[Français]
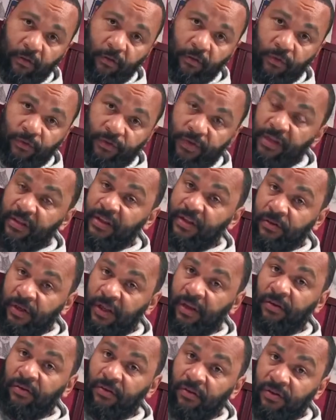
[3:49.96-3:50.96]
donc Conseil
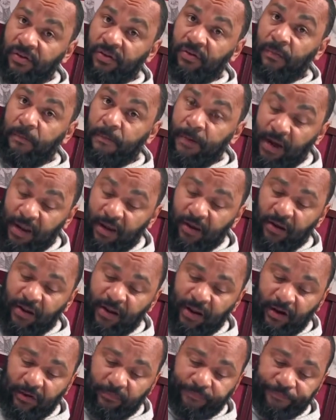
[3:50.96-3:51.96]
national de transition par la
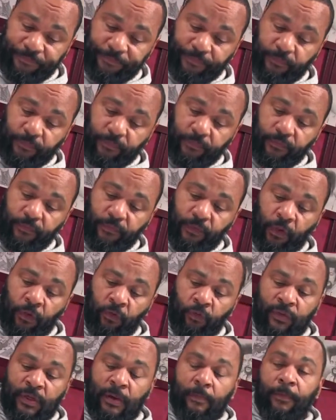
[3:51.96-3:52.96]
canelle.
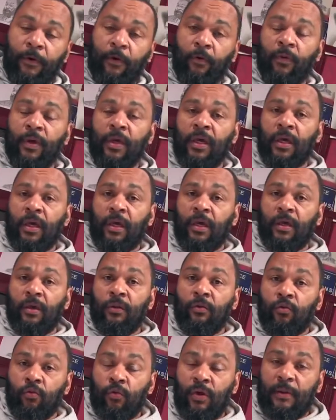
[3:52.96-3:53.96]
Nous appelons
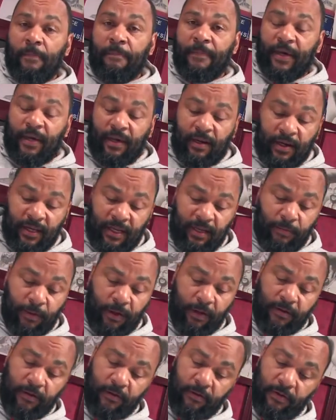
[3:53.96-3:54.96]
tous les pays
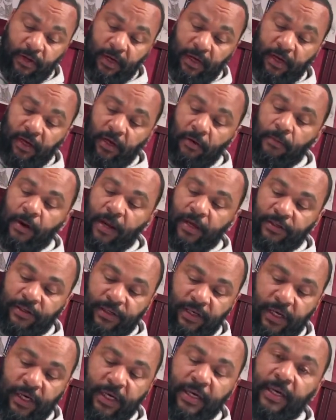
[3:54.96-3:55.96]
libres, hein, comme la
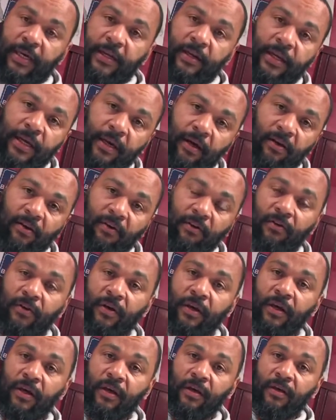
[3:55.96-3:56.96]
Syrie, l'Iran,
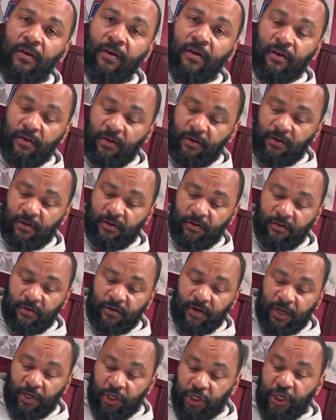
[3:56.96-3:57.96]

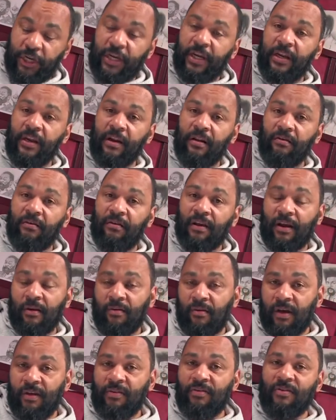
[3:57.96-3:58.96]
euh, la Chine, la
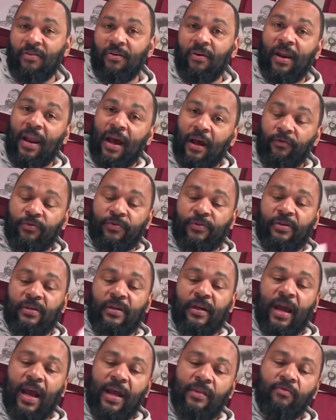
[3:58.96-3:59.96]
Corée du Nord, la Russie,
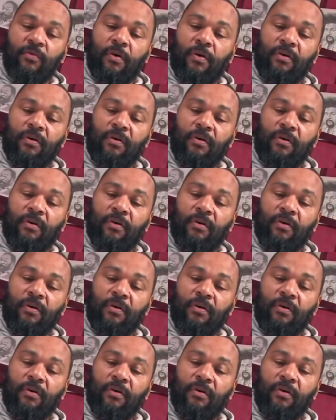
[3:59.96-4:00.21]
à nous